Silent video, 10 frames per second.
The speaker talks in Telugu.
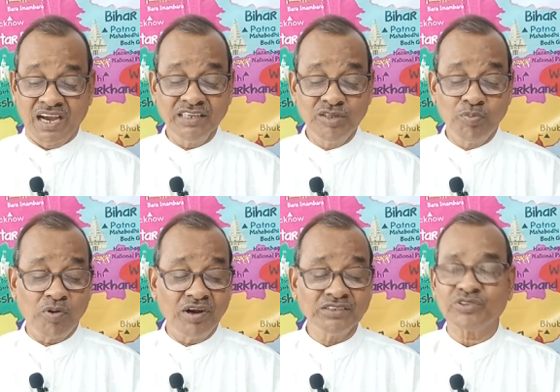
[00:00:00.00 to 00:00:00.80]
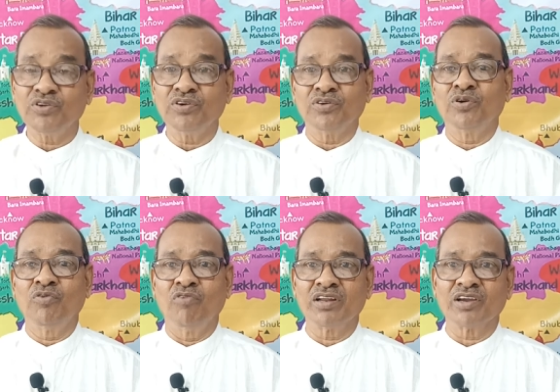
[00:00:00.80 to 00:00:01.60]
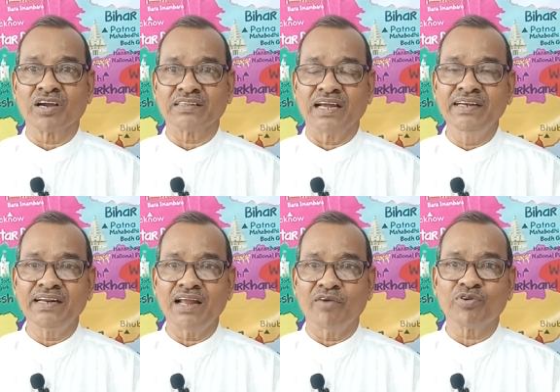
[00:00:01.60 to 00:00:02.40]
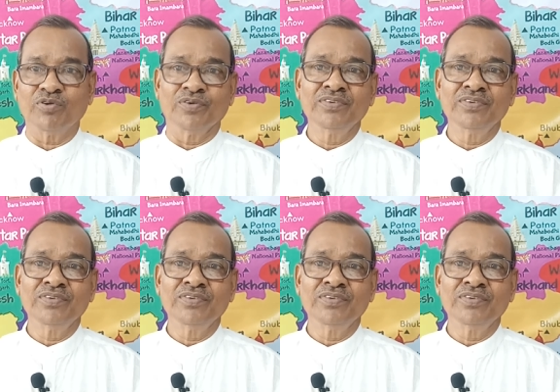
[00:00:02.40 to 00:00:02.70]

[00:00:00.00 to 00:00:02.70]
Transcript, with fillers: ఐదు పాయింట్స్లో వారి యొక్క తండ్రి ఎవరో